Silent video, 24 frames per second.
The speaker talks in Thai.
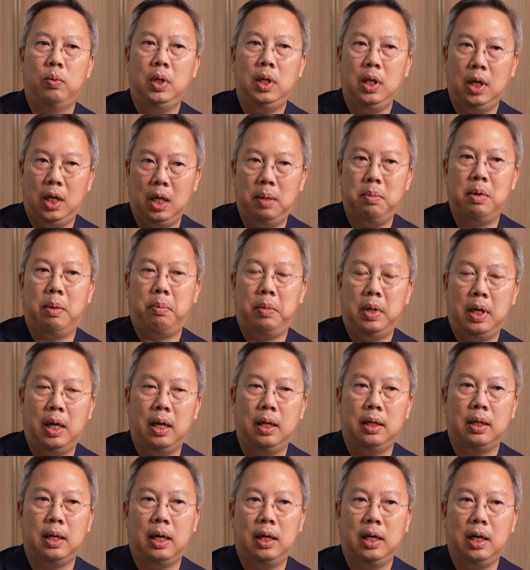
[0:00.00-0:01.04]
วิธีคิดแบบนี้
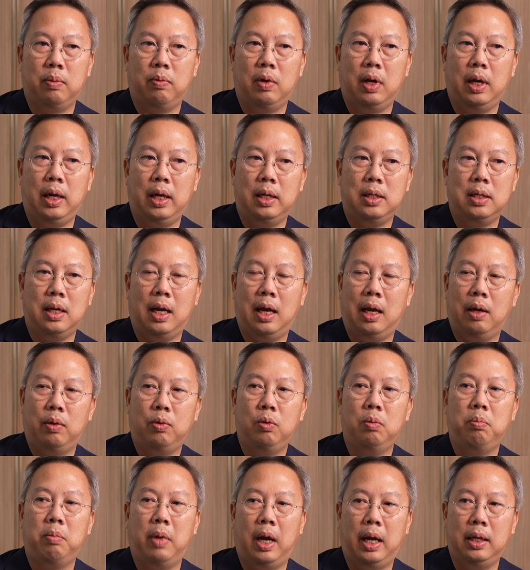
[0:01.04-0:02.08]
ถ้าเกิดว่า HR
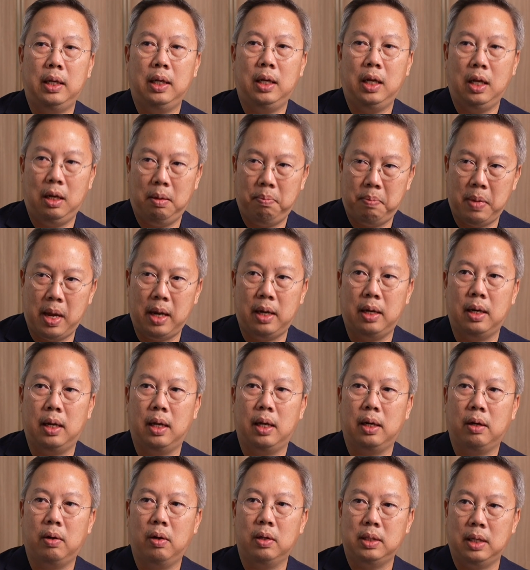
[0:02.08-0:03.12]
รุ่นใหม่ที่คิดเป็น
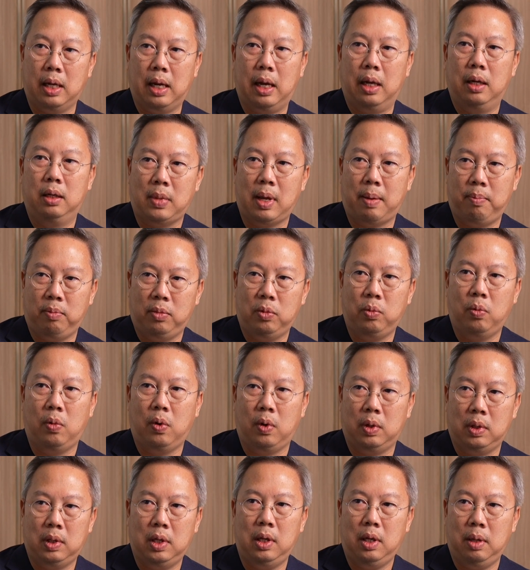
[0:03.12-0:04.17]
นะก็จะทำตัว
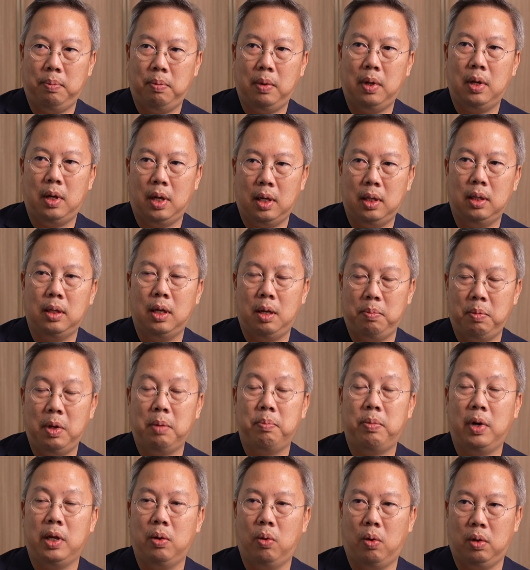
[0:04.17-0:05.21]
ที่ให้เป็
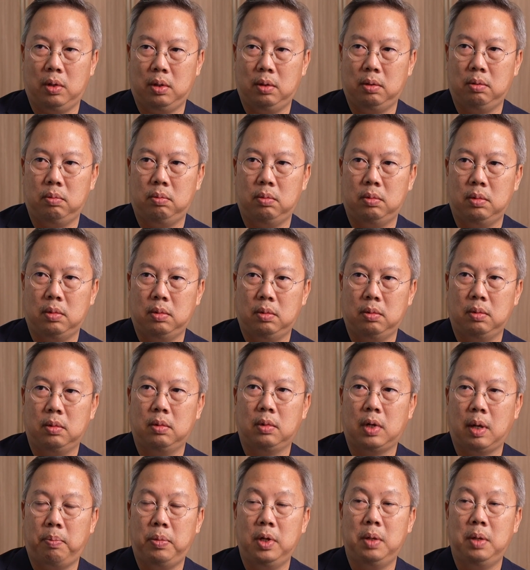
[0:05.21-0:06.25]
นประโยชน์กับ